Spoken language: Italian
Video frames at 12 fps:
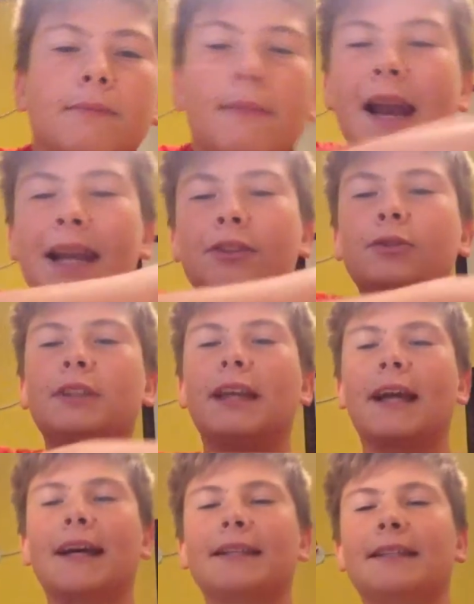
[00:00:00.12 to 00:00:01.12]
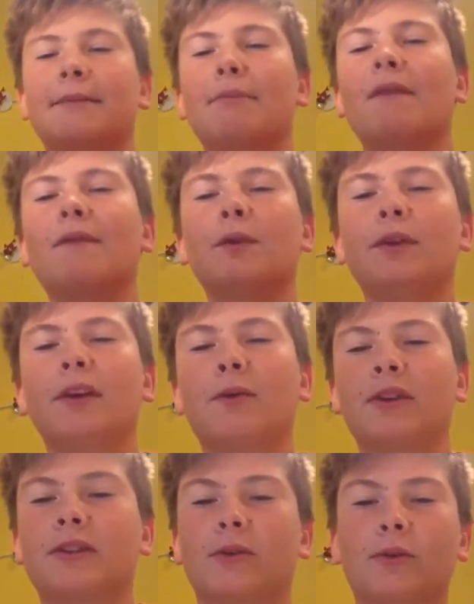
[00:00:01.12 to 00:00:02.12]
Bella a tutti ragazzi e benvenuti in
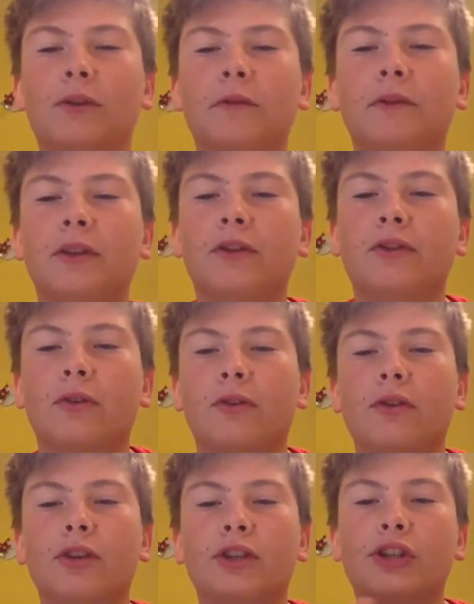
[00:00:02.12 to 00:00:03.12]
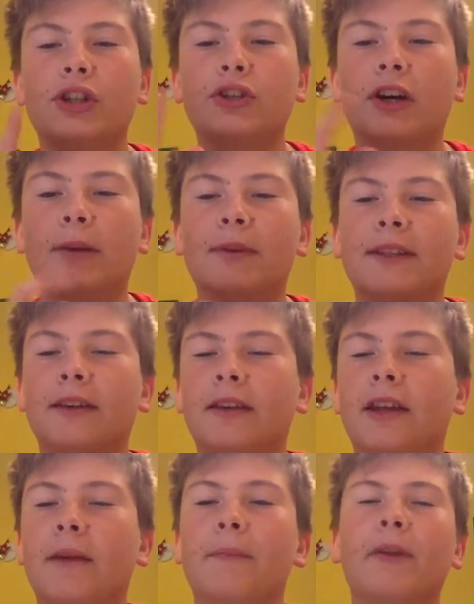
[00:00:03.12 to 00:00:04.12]
questo nuovo video, sono Ciccio
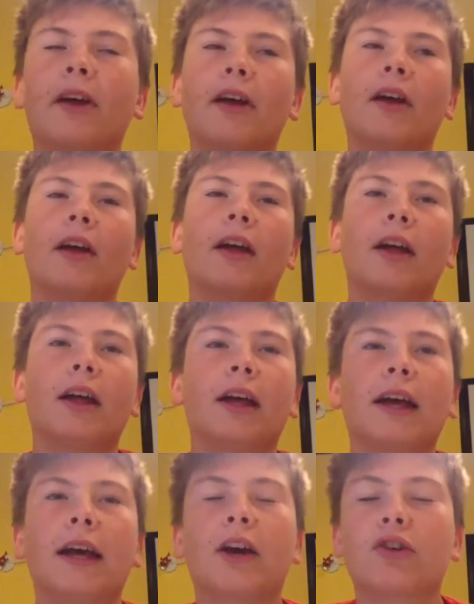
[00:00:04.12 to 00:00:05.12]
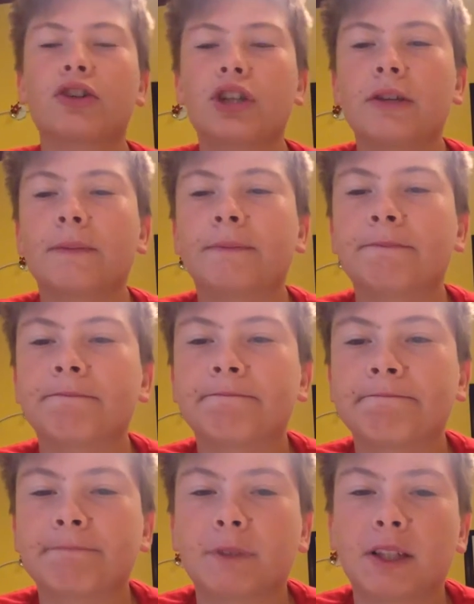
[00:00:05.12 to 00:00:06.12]
Capri03 e oggi
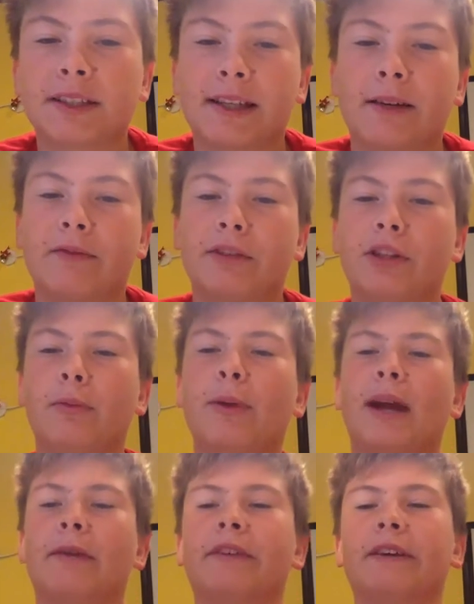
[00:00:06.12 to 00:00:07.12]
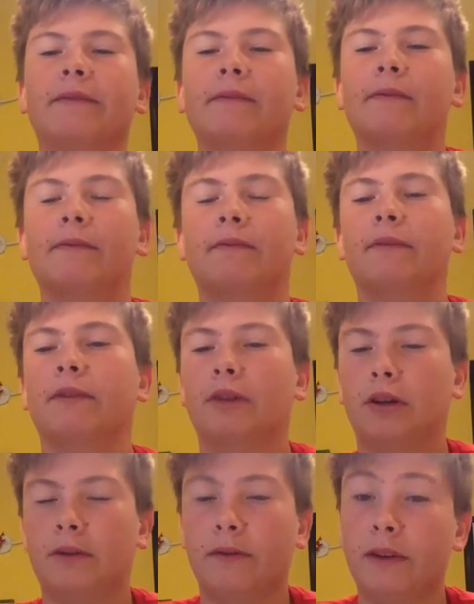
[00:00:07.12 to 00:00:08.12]
sarà un video breve, vi,
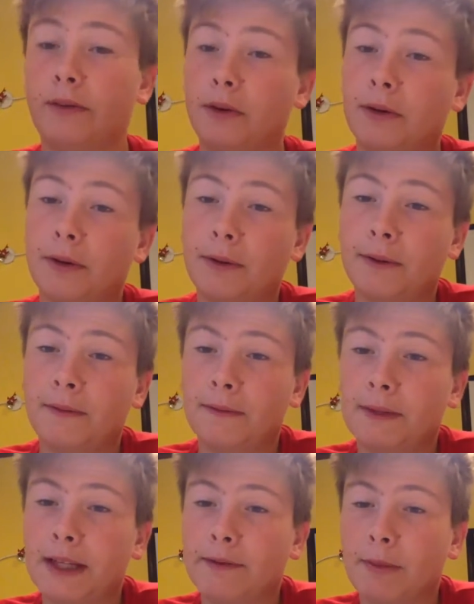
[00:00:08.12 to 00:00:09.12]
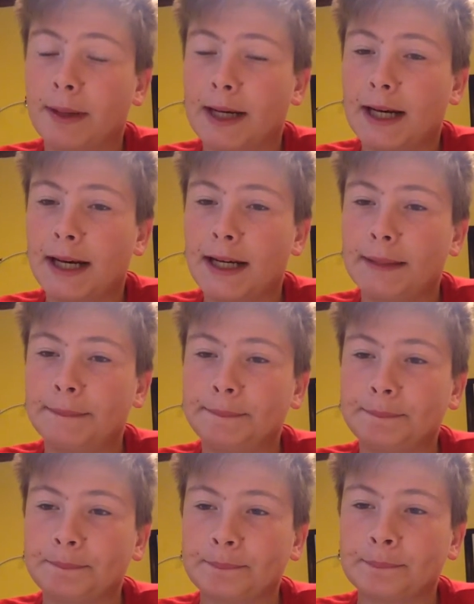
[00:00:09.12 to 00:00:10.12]
vi vo volevo parlare
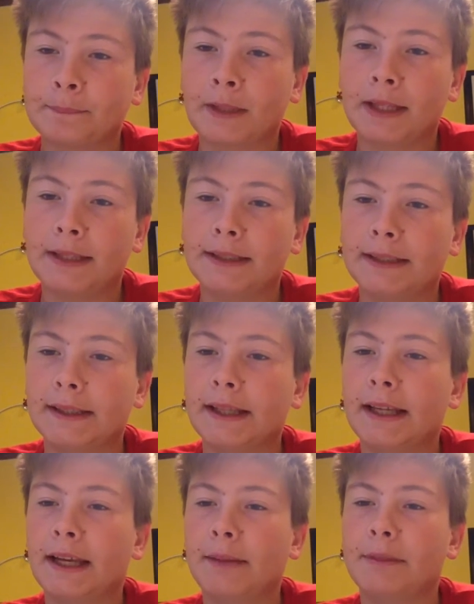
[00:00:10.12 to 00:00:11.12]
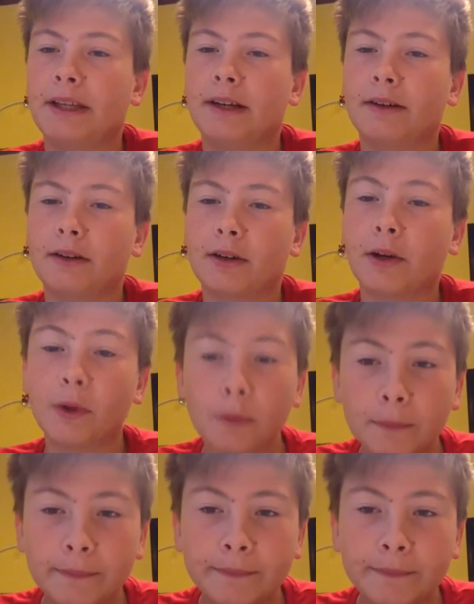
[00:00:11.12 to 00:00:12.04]
della mia crew.